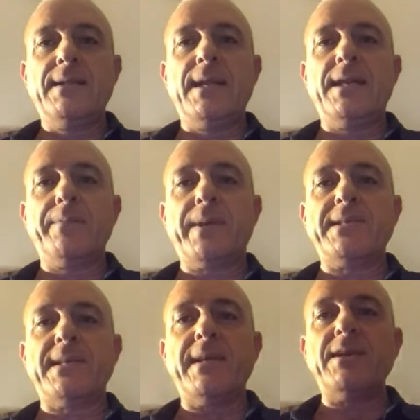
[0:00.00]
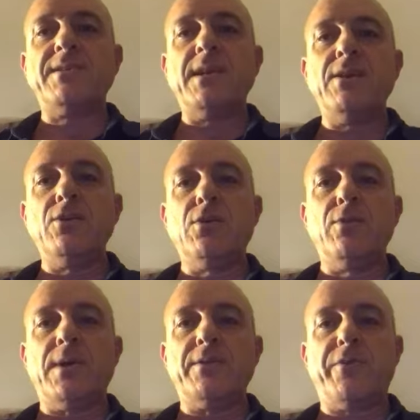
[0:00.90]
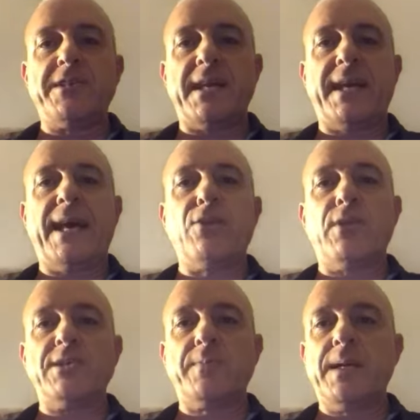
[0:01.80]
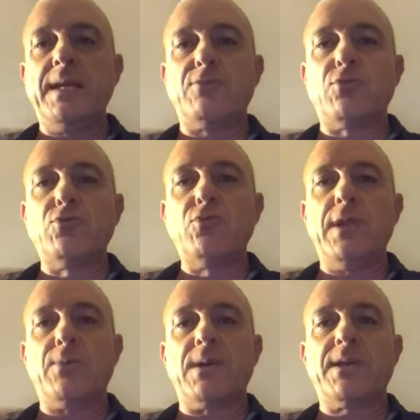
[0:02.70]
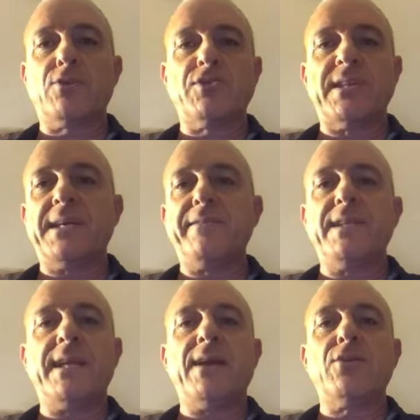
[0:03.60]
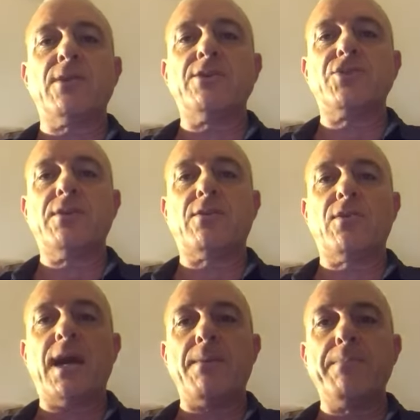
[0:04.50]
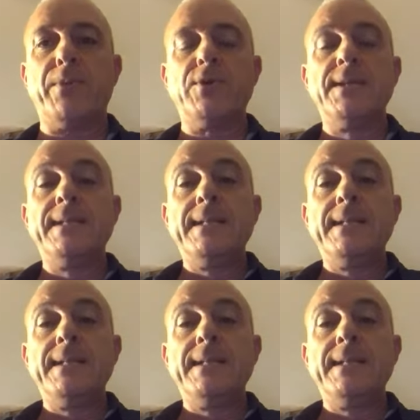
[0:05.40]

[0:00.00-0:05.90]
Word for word: della ripresa dei singoli, una difesa che non ha sbagliato nulla, qualche cosa da rivedere ancora a centrocampo,